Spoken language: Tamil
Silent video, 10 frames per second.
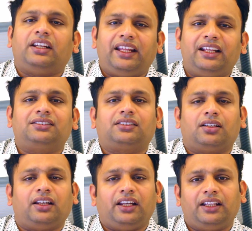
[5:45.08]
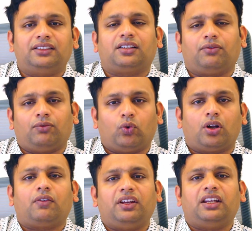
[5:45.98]
is லீஸ்ட் least
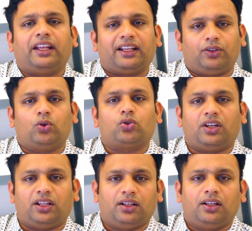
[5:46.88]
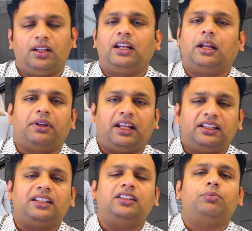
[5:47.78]
what we take usually. நம்ம
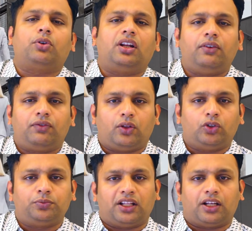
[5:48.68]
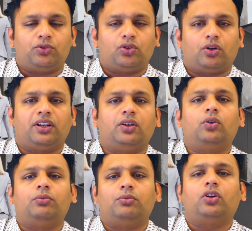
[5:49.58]
எந்த இடத்துக்கு போனாலும் லிஃப்ட்டை யூஸ் பண்ண ஆரம்பிச்சிடும்
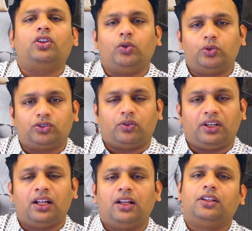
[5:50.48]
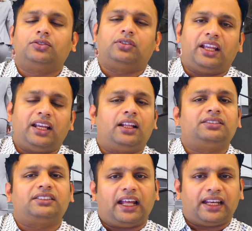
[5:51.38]
கோ மோர் யூஸ் டு இட் ஸோ
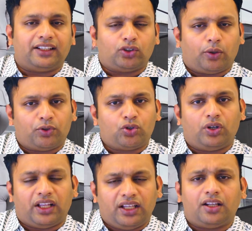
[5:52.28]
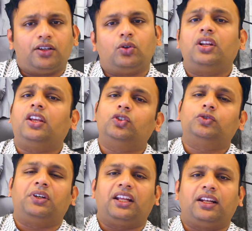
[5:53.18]
எங்கெல்லாம் ஸ்டார் கேஸ் ஆப்பர்ச்சுனிட்டி இருக்குதோ
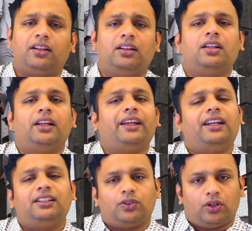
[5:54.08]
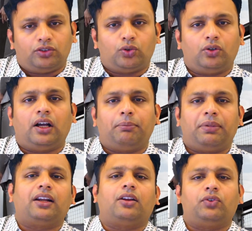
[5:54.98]
நீங்கள் யூஸ் பண்ணிங்கன்னா இட் இஸ் ஆல்சோ
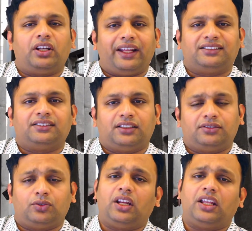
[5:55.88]
அ பார்ட் ஆஃப் யுவர் எக்ஸசைஸ்